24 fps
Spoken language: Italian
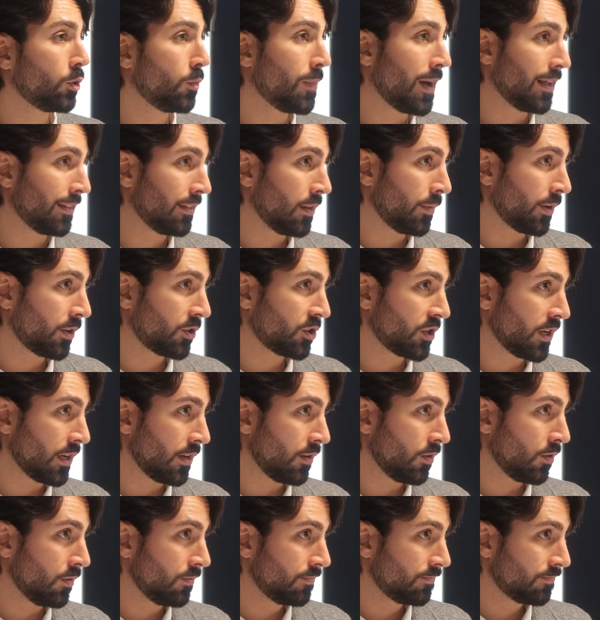domanda,
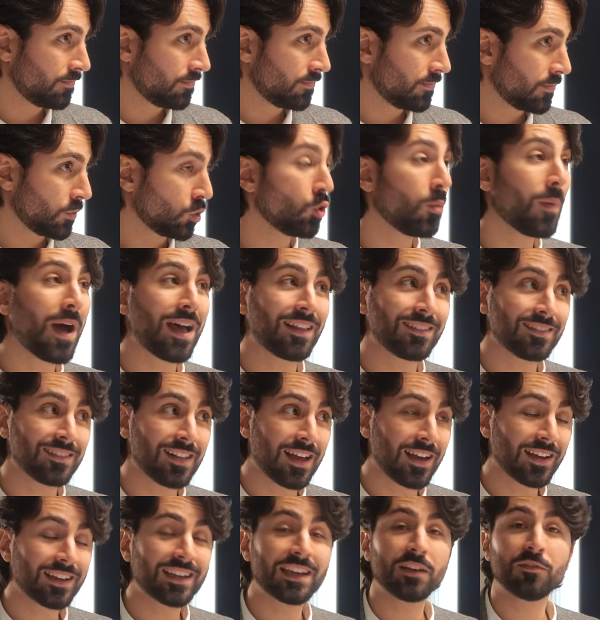Marcello.
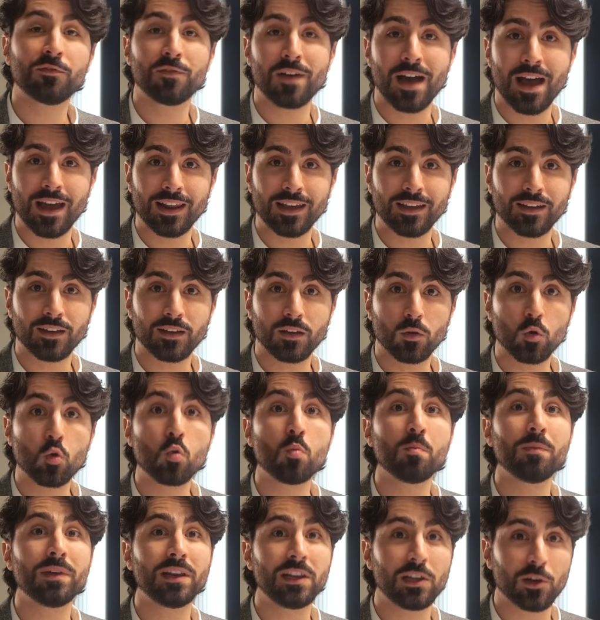Domanda che vale
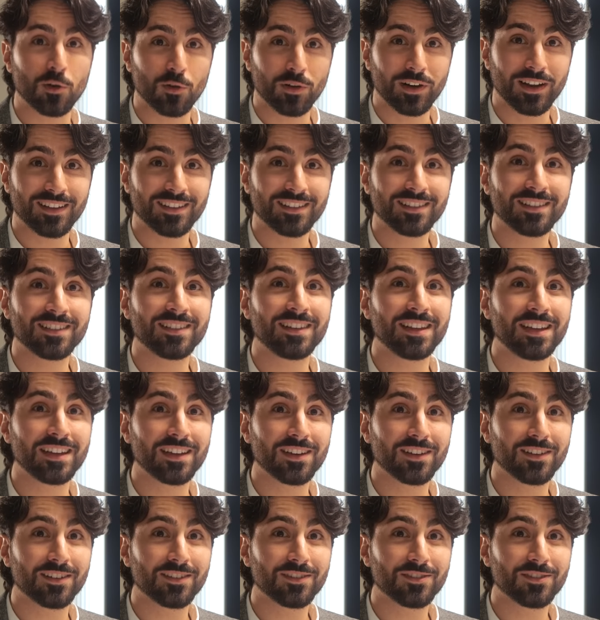un milione di